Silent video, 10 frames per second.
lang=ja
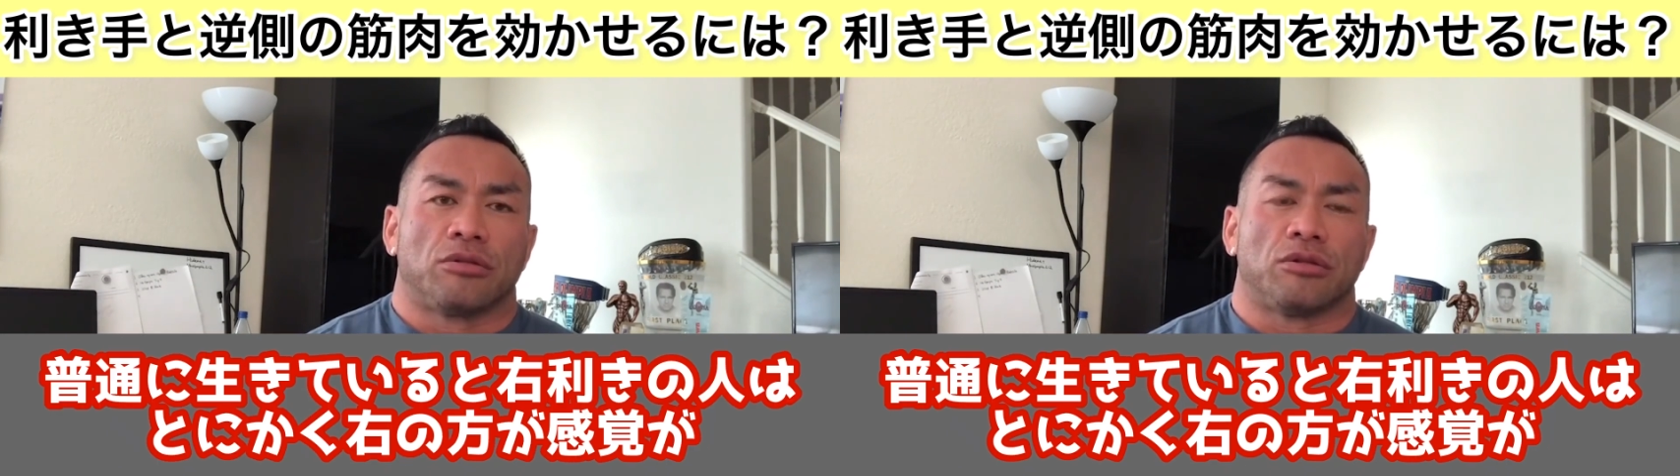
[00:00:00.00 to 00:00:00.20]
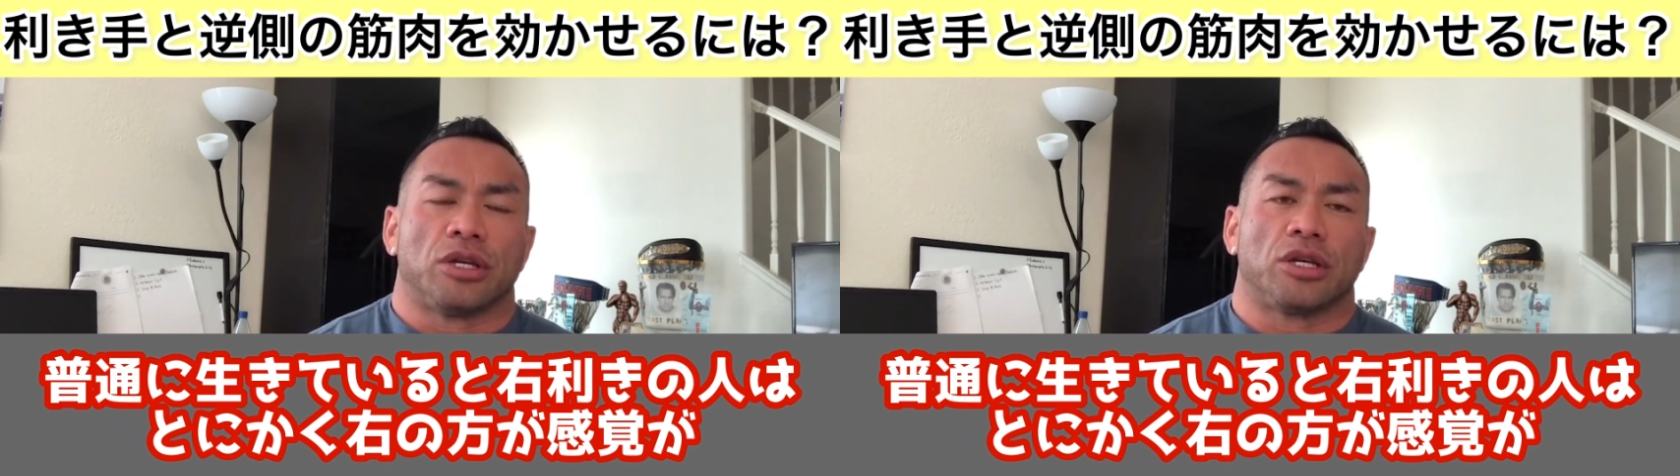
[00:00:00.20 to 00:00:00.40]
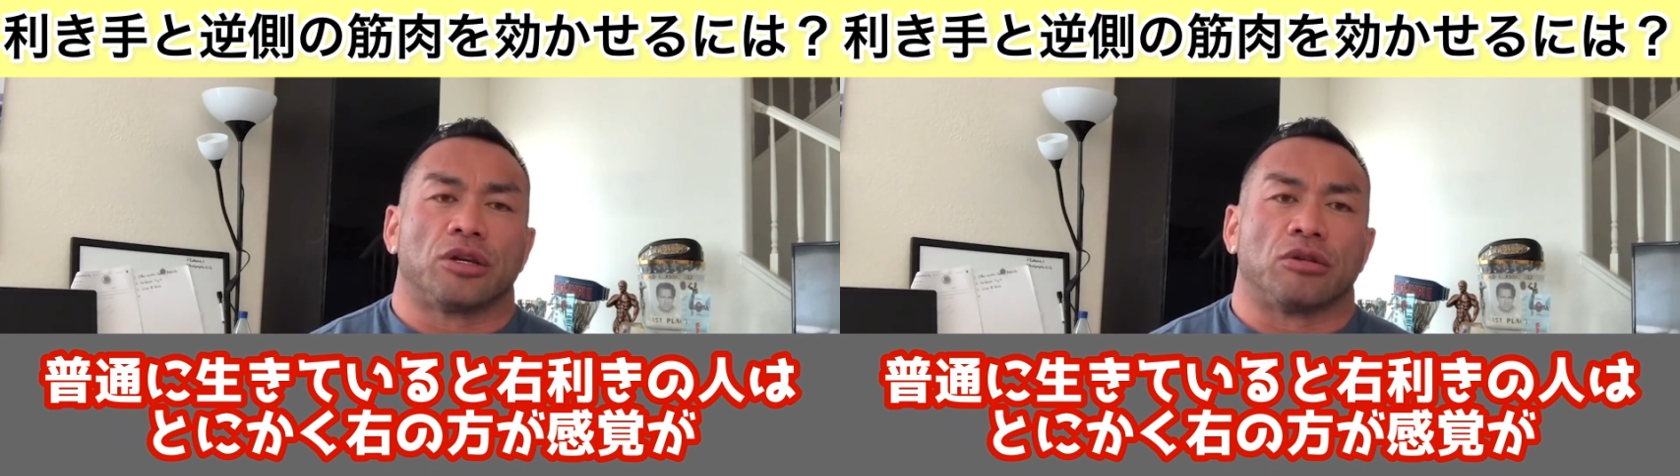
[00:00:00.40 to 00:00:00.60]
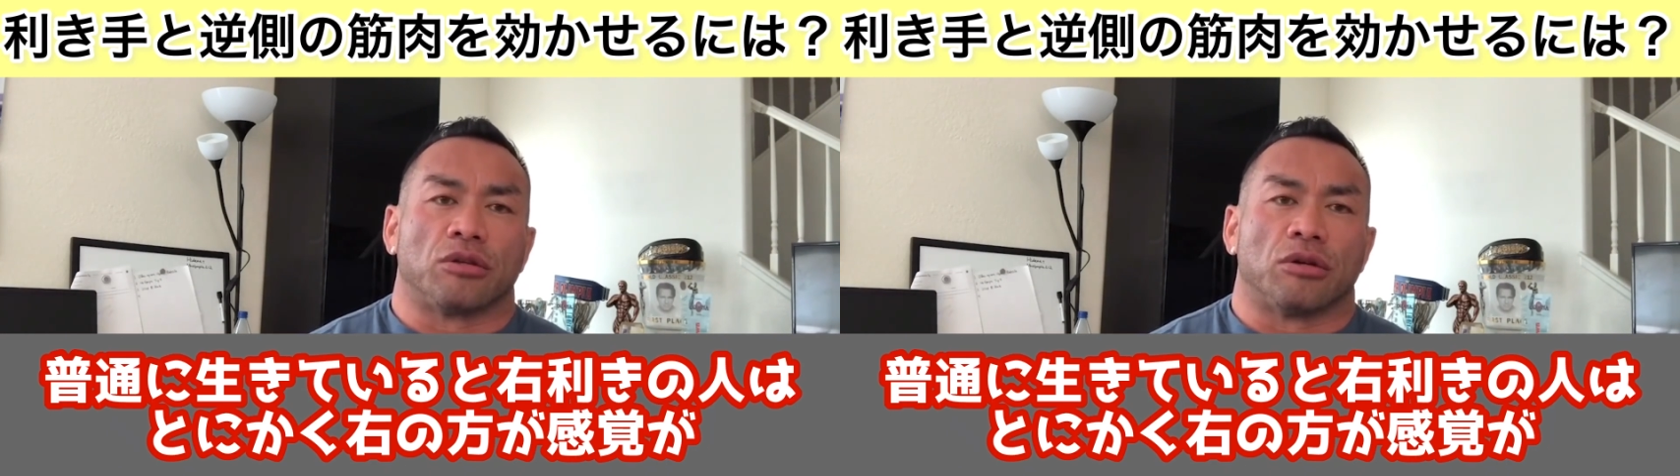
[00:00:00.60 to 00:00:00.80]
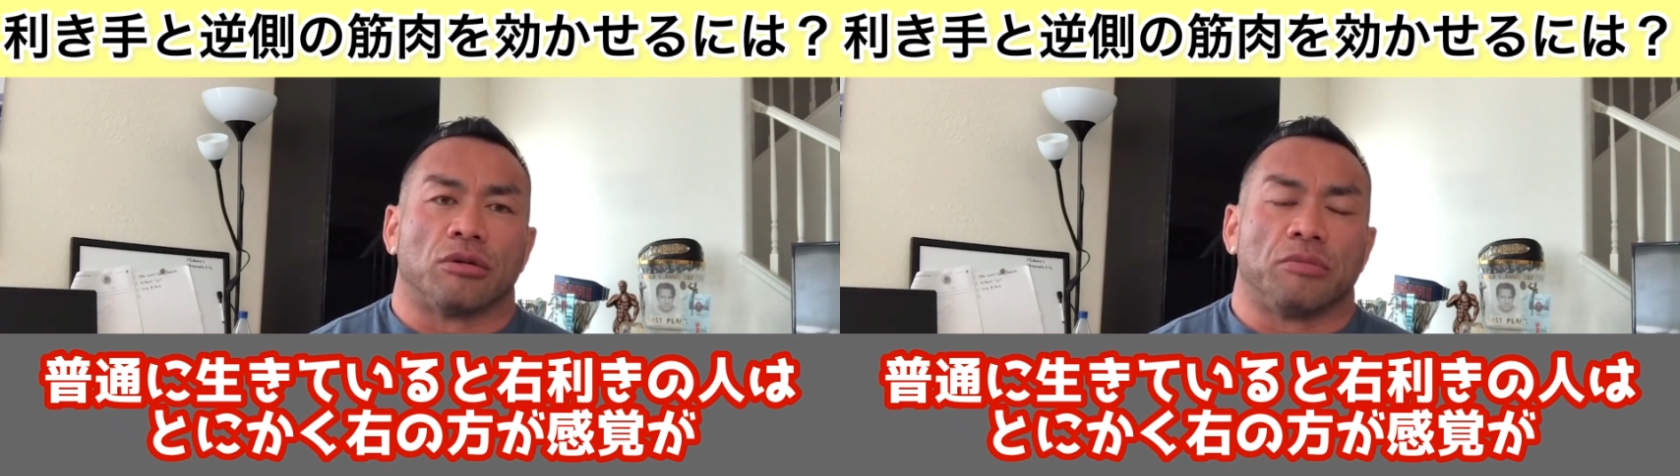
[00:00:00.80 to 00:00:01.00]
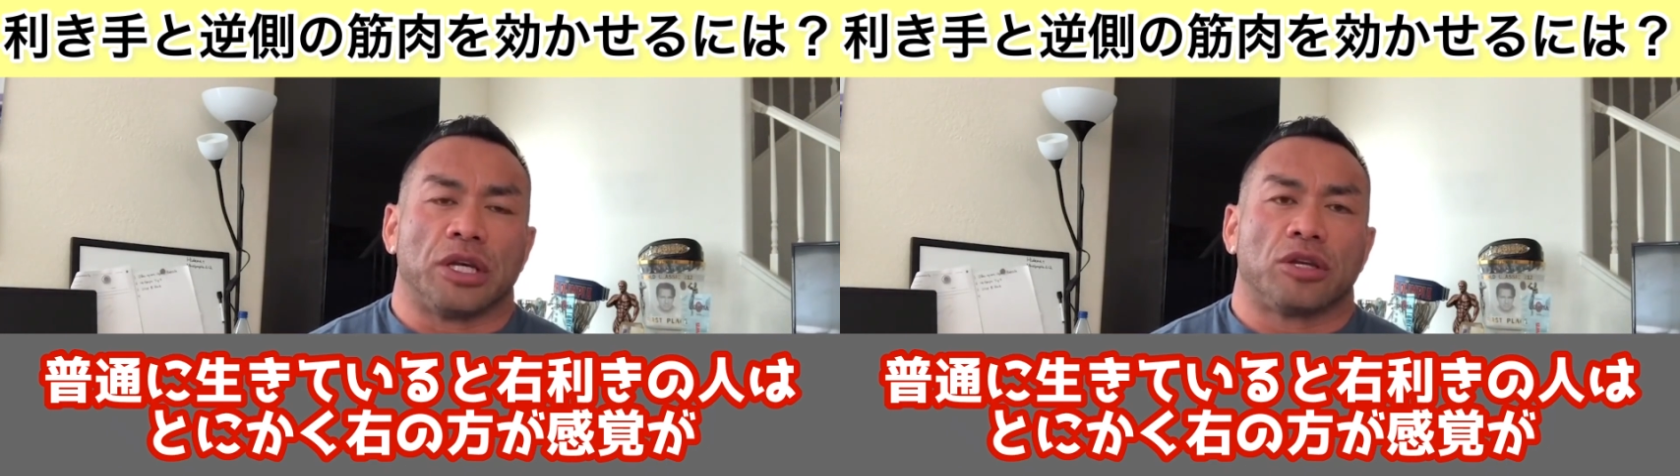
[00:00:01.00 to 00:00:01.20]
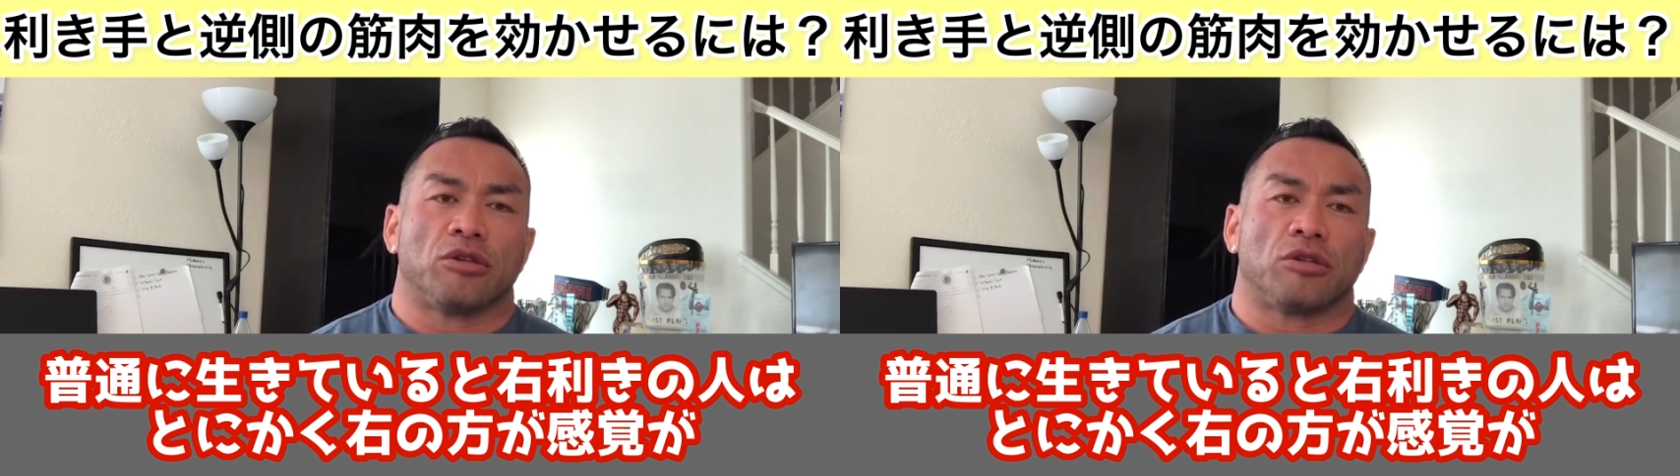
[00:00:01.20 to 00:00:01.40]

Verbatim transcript: 普通に生きてると、右利